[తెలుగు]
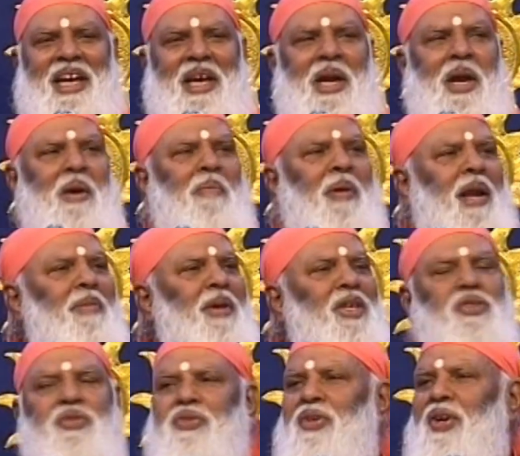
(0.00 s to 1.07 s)
అని
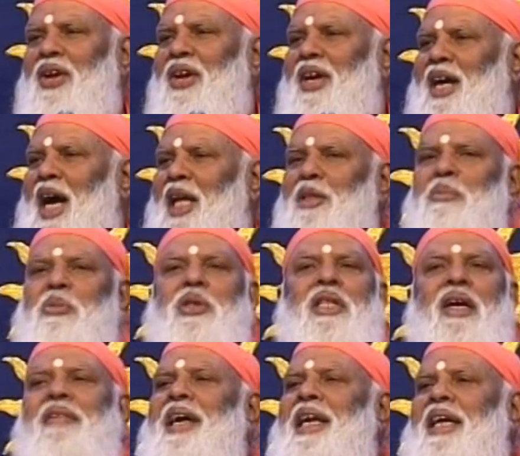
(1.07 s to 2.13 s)
పరమేశ్వరుని యొక్క
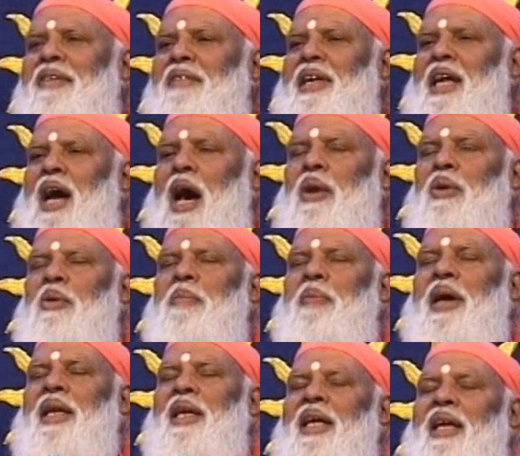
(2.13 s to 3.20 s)
అద్భుతమైనటువంటి ఆ
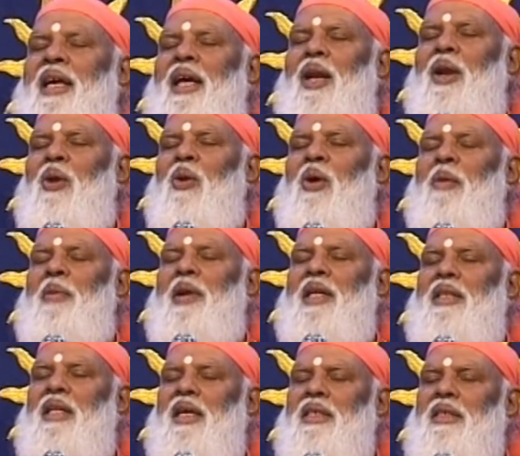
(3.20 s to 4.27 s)
రూపాన్ని
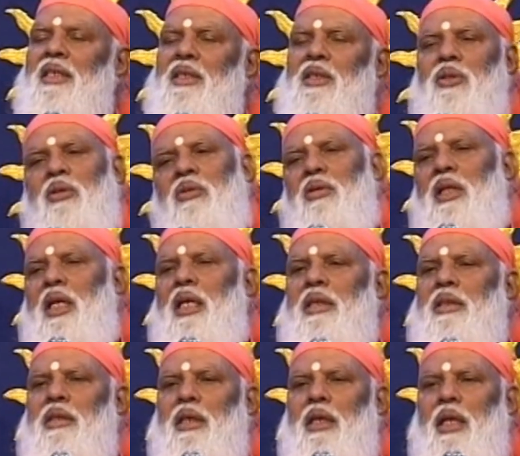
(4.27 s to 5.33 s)
లోపల దర్శిస్తూ
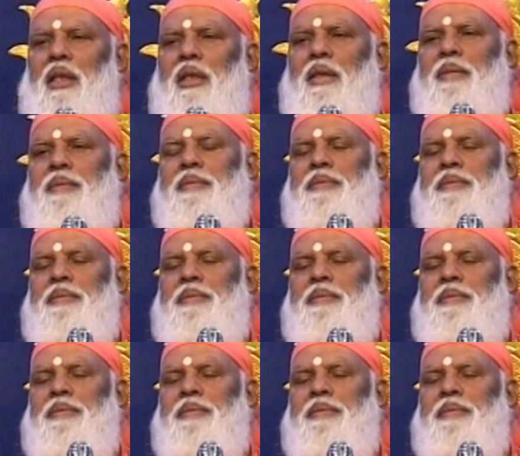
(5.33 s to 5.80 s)
వదిలేశాడు